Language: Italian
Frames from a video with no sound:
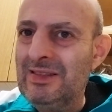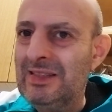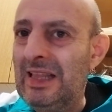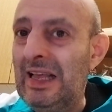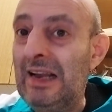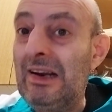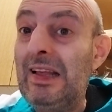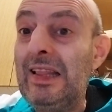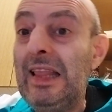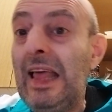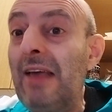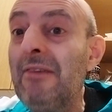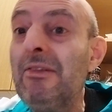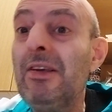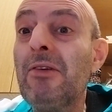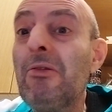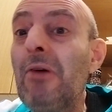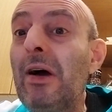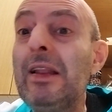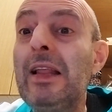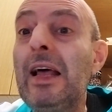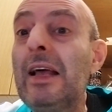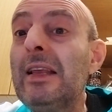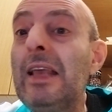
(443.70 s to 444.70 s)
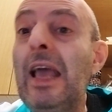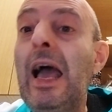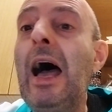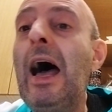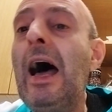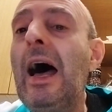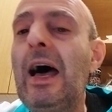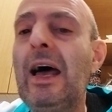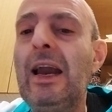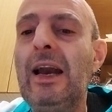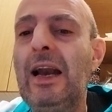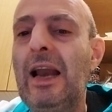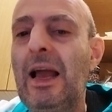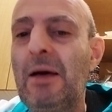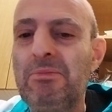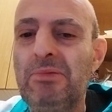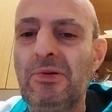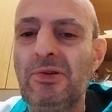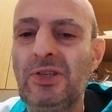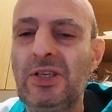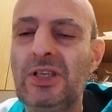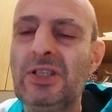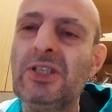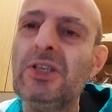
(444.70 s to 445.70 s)
te la devi guadagnare la
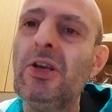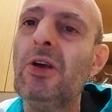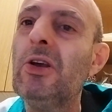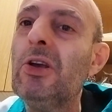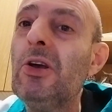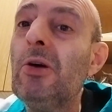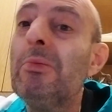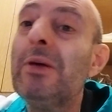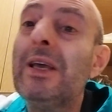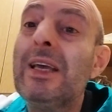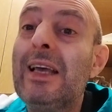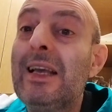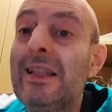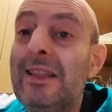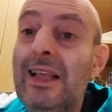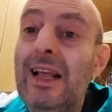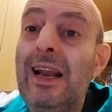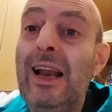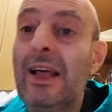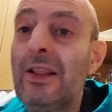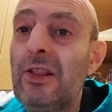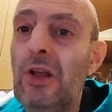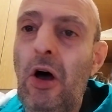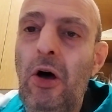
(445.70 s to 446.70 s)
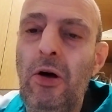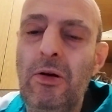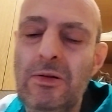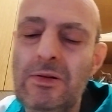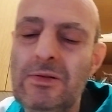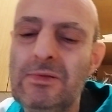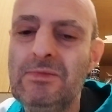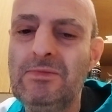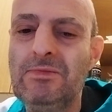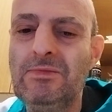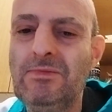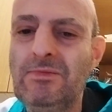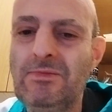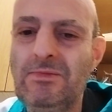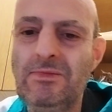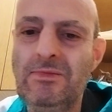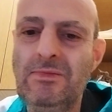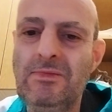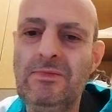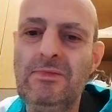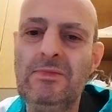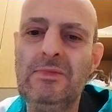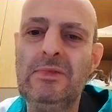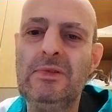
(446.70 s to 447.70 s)
posizione, io mica te la do,
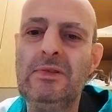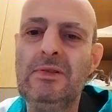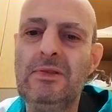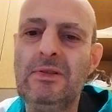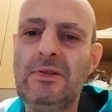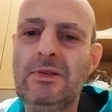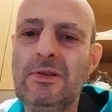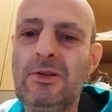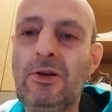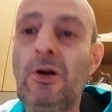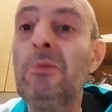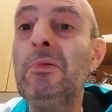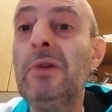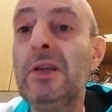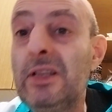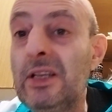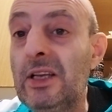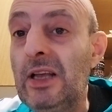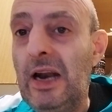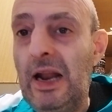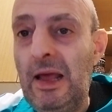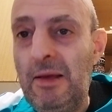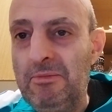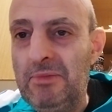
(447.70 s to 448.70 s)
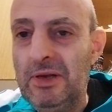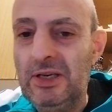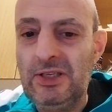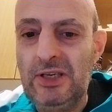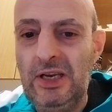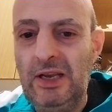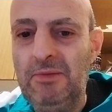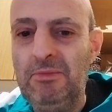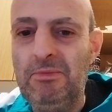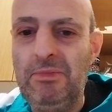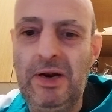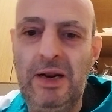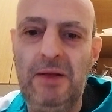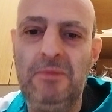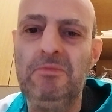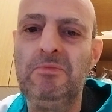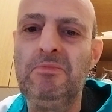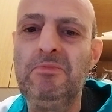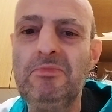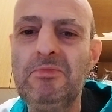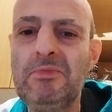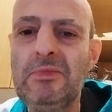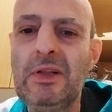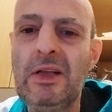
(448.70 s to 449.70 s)
come direbbe sempre
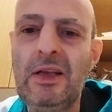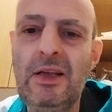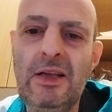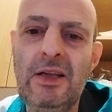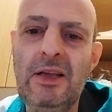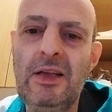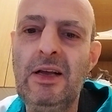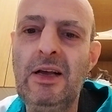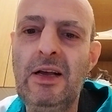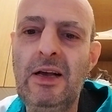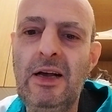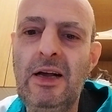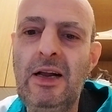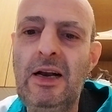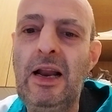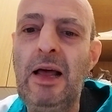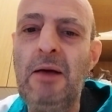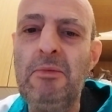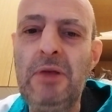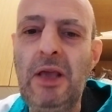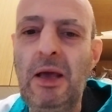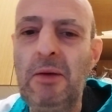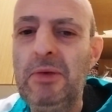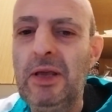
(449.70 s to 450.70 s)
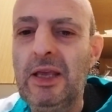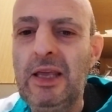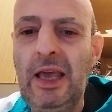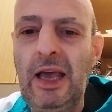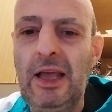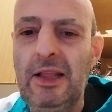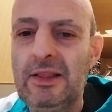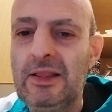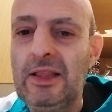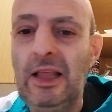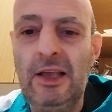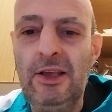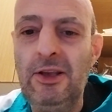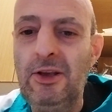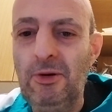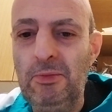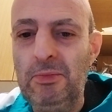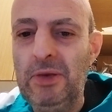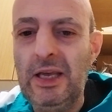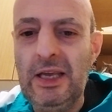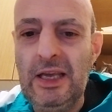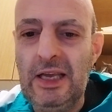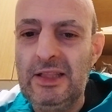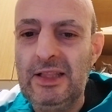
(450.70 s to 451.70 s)
la mia amichetta, io
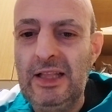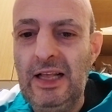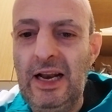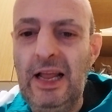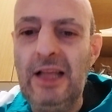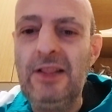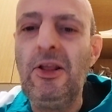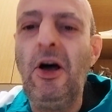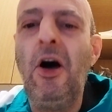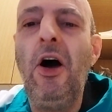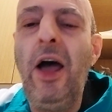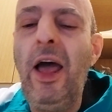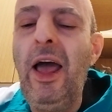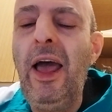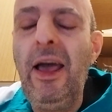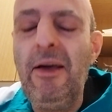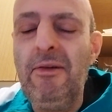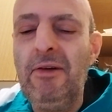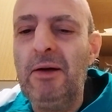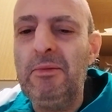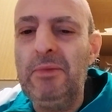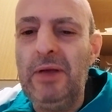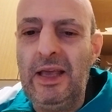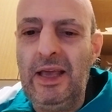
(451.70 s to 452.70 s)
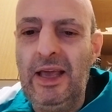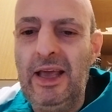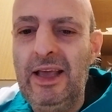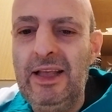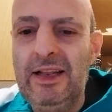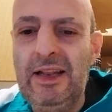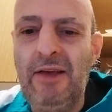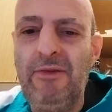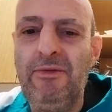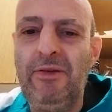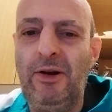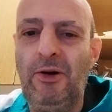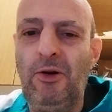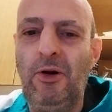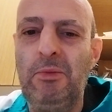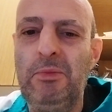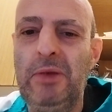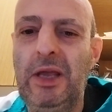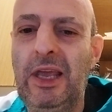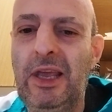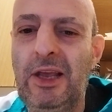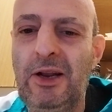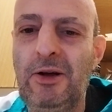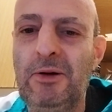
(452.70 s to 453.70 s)
mica te la do, eh va bene, ne farò
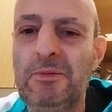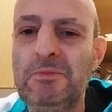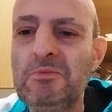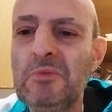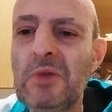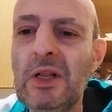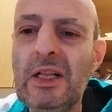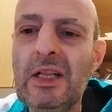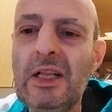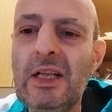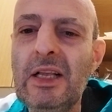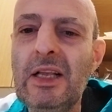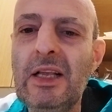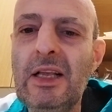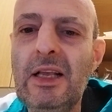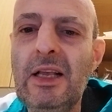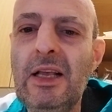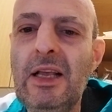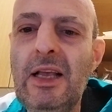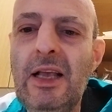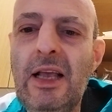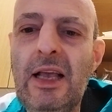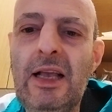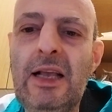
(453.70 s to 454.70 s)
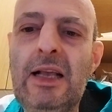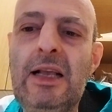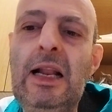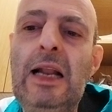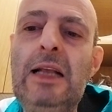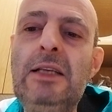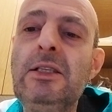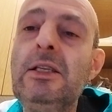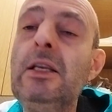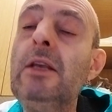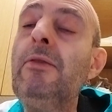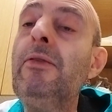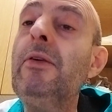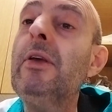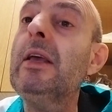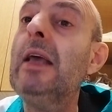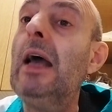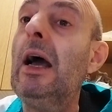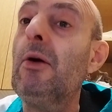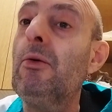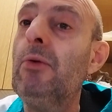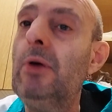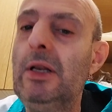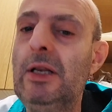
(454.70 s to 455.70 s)
meno.
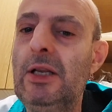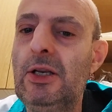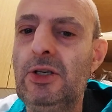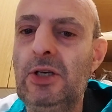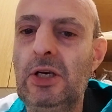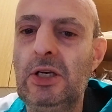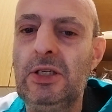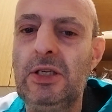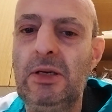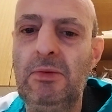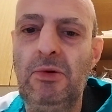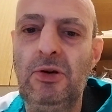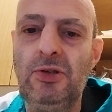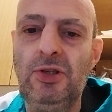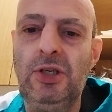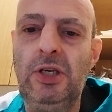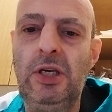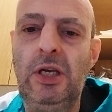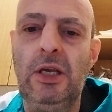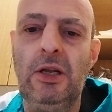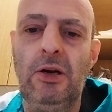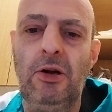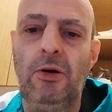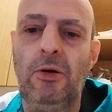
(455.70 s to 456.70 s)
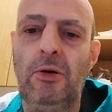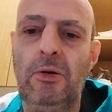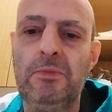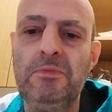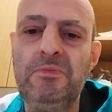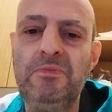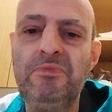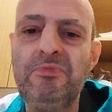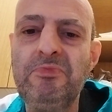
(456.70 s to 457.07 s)
Classifica quindicesimo giro,